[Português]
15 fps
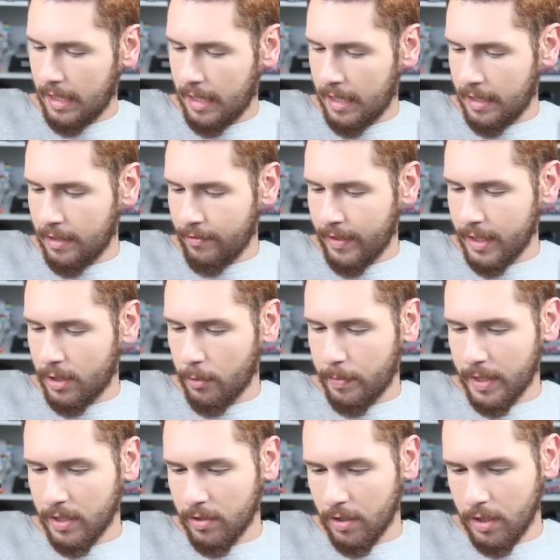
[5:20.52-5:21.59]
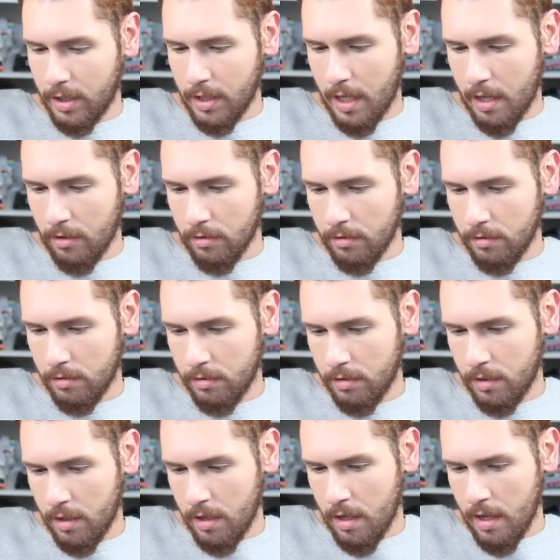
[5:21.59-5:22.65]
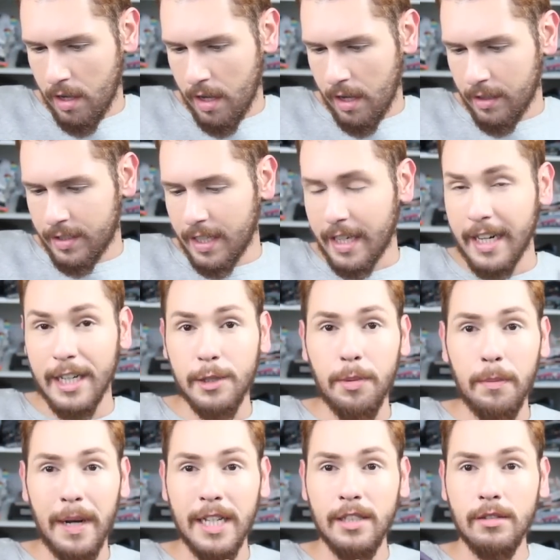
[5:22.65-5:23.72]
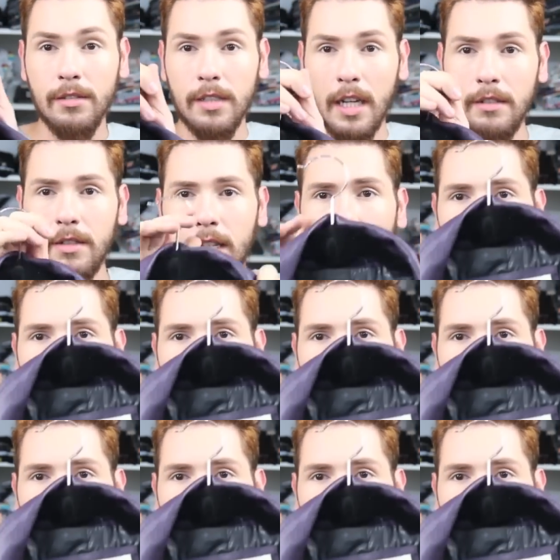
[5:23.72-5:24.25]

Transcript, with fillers: Ah, não vai ter o preço original. Eu sei que era tipo mais de 200